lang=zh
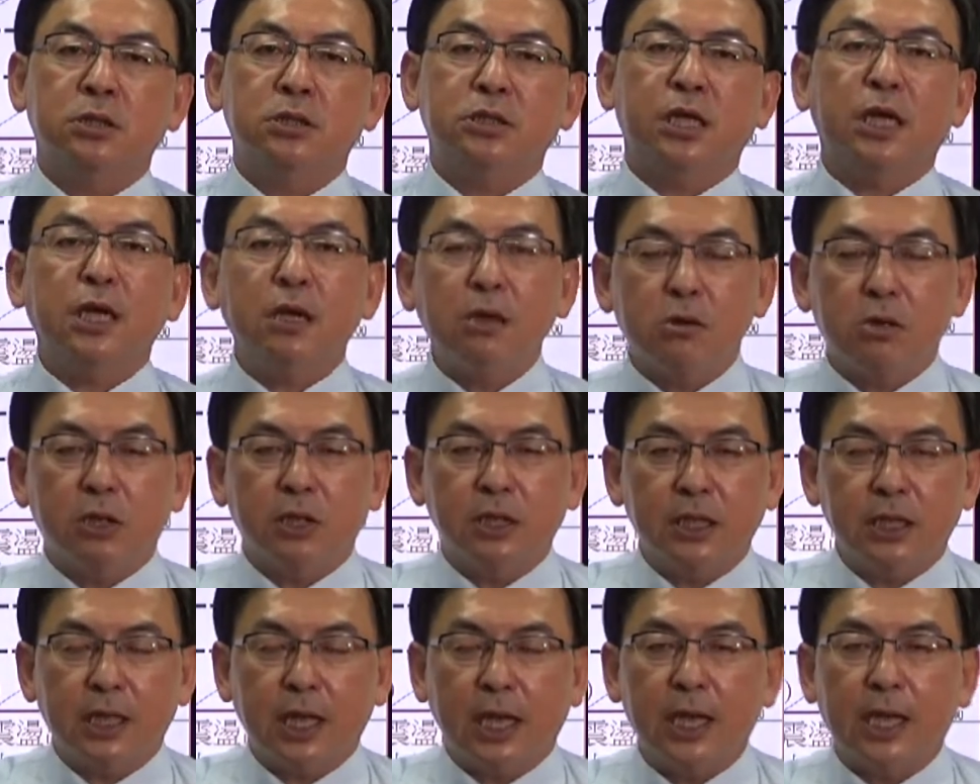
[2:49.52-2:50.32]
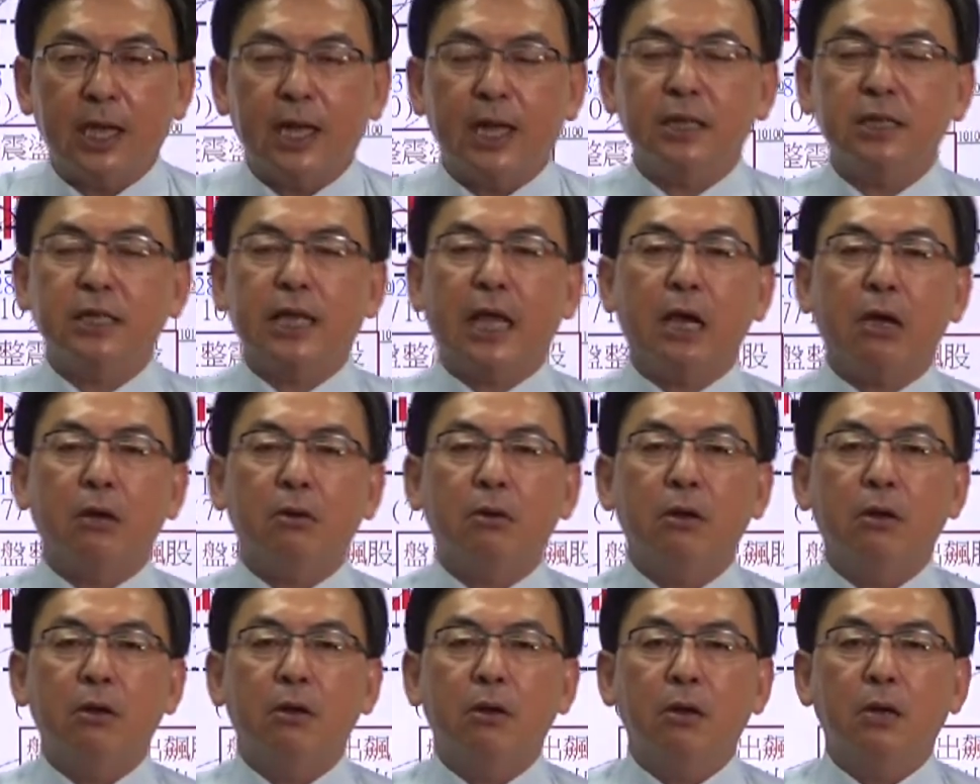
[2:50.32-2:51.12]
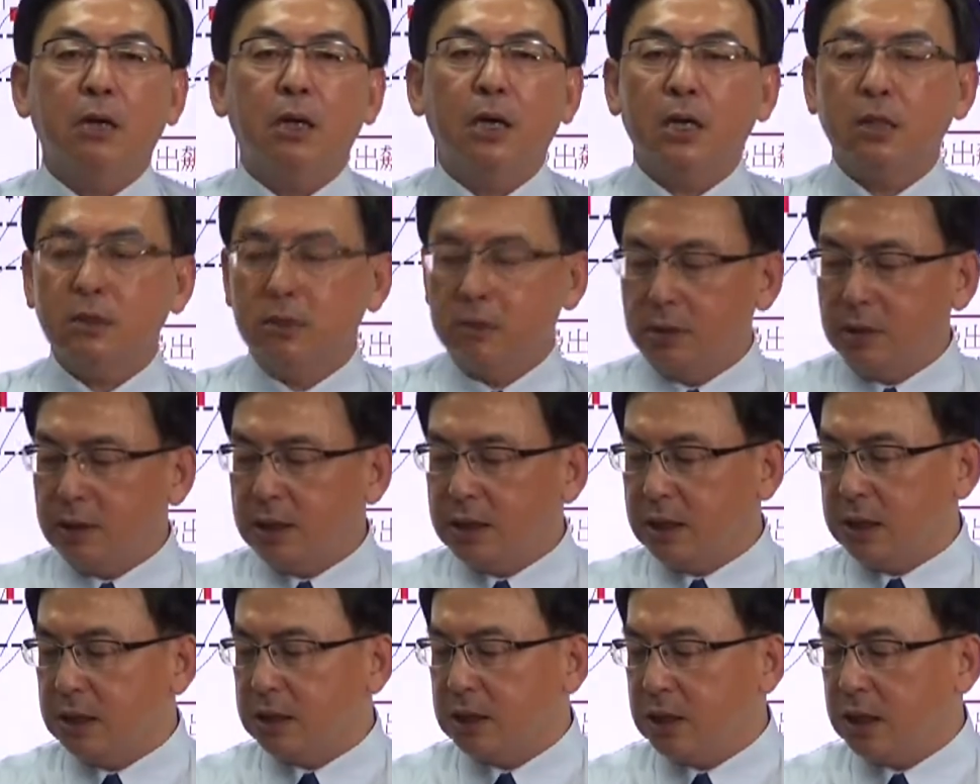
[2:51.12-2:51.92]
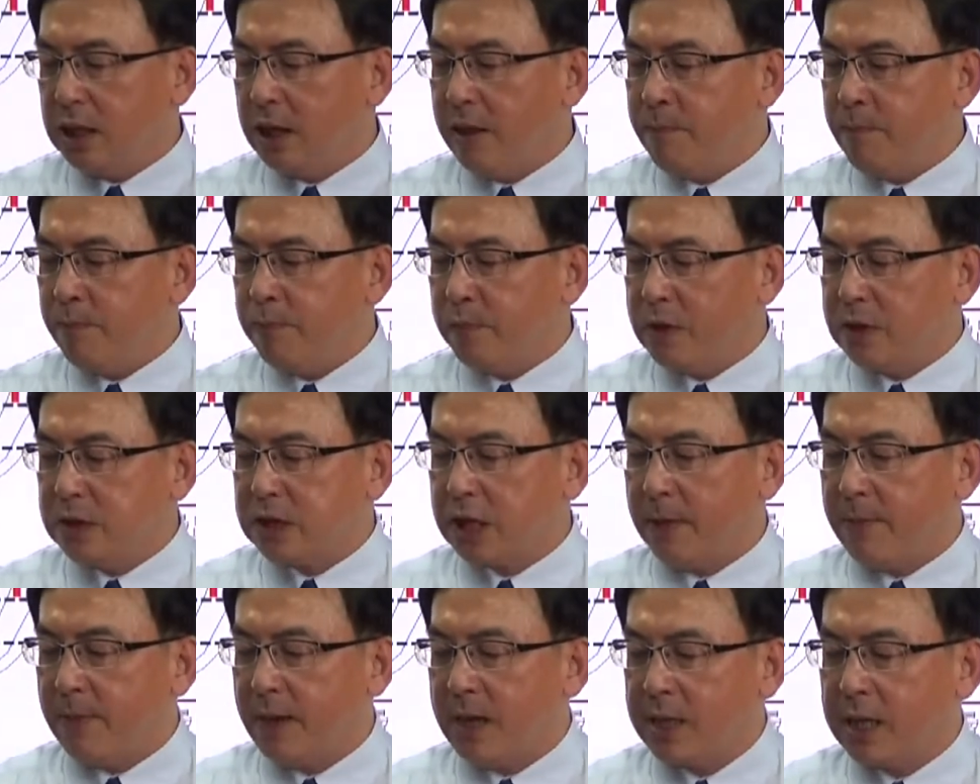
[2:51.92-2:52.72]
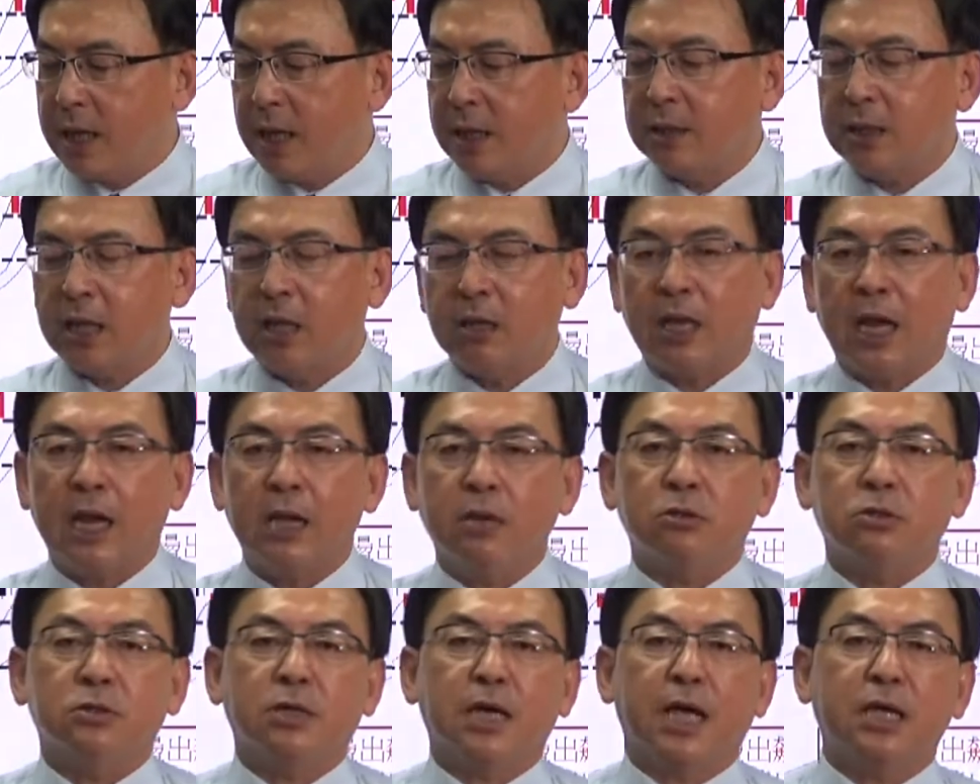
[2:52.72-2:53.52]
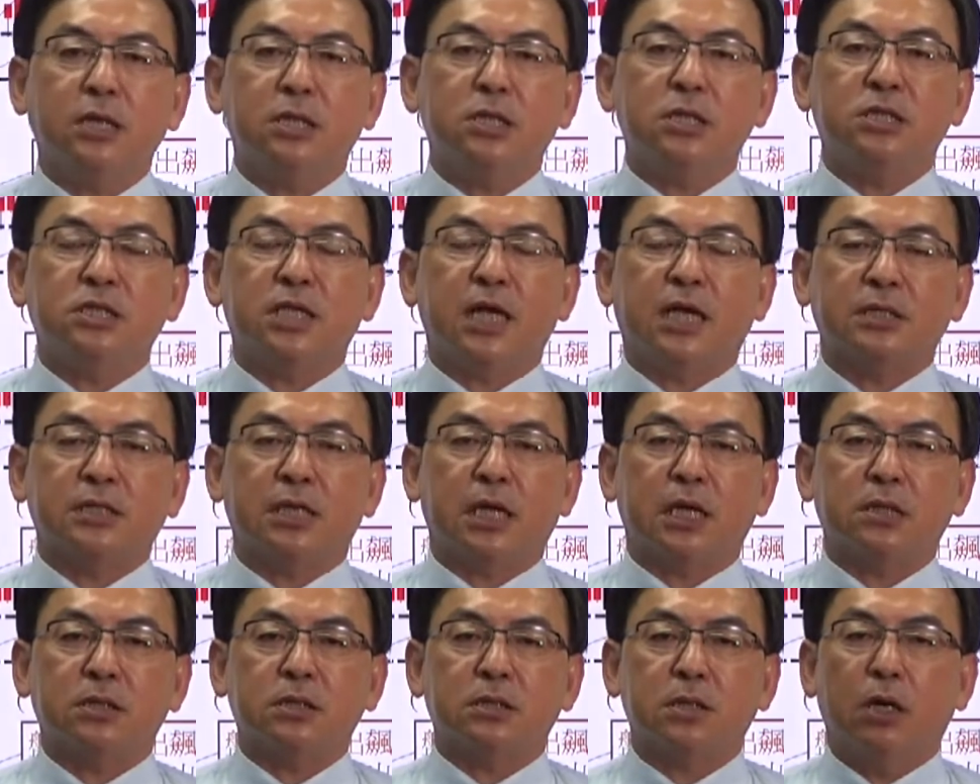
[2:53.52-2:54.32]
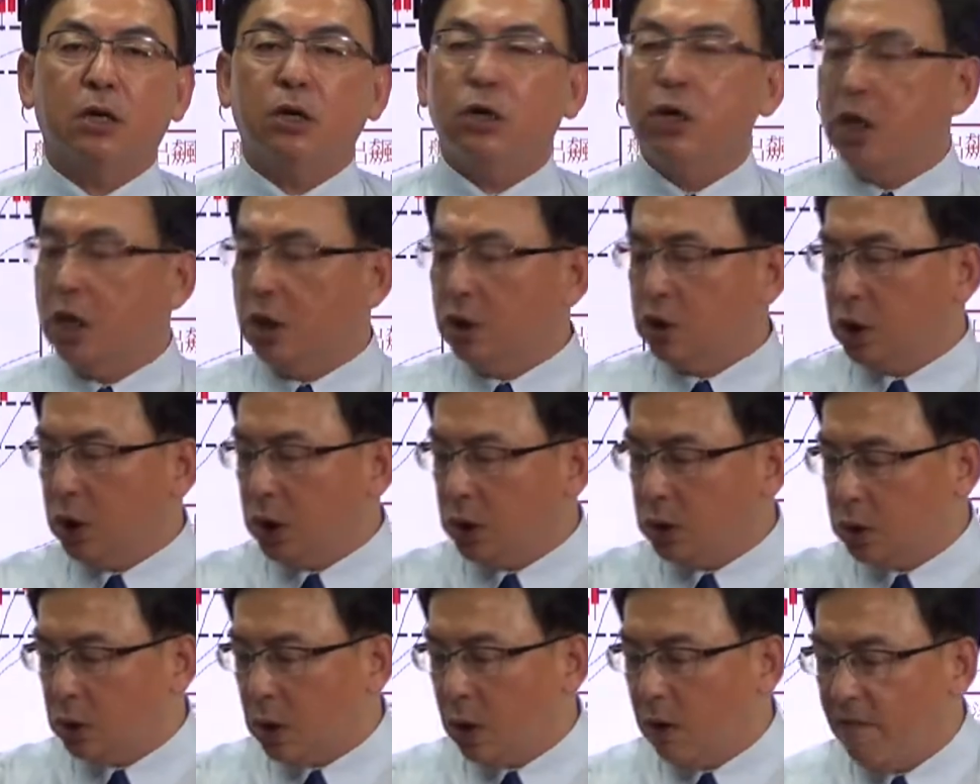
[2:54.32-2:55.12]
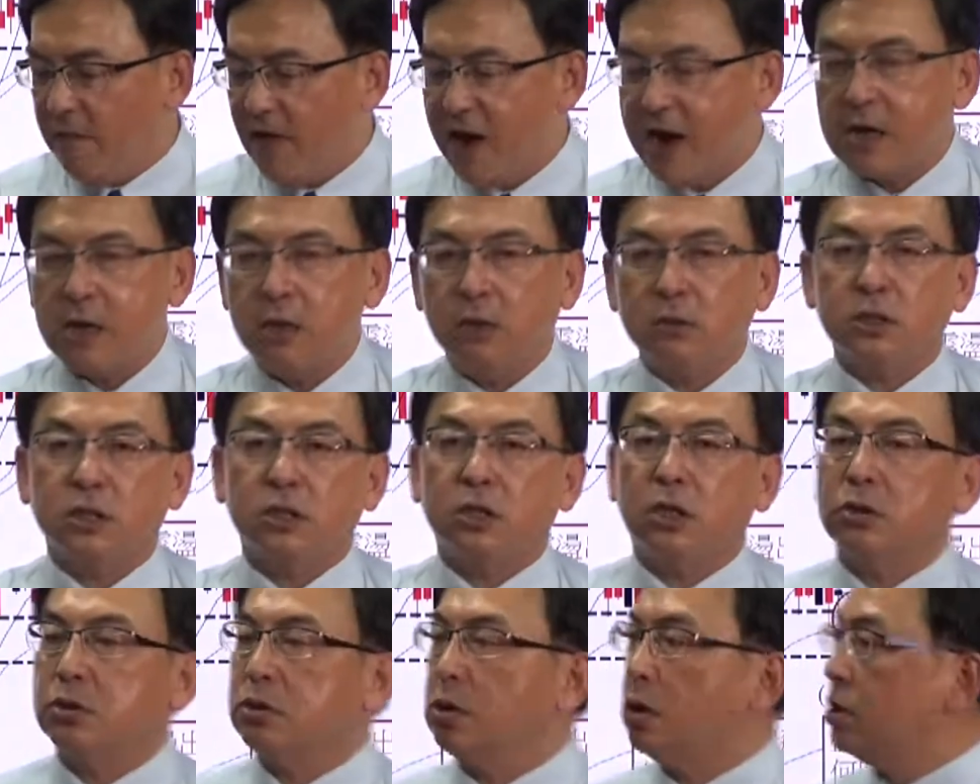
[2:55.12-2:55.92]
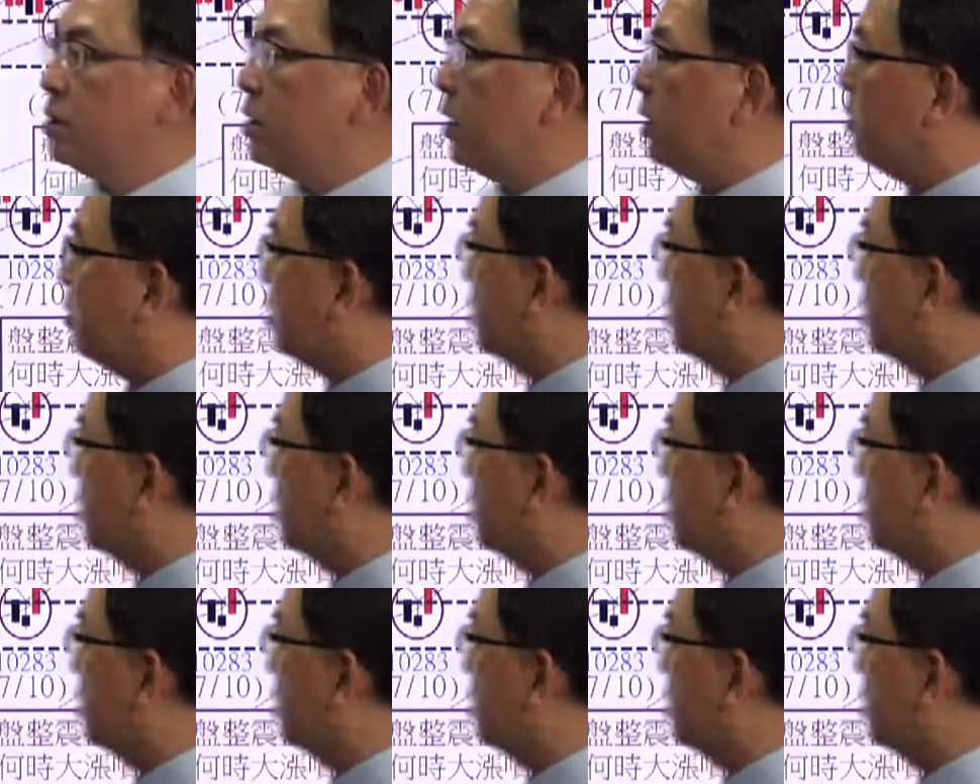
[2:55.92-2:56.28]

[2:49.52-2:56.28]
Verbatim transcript: 结果你可以看到。很多人今天早盘看到台股开低下杀的时候去做放空的动作，结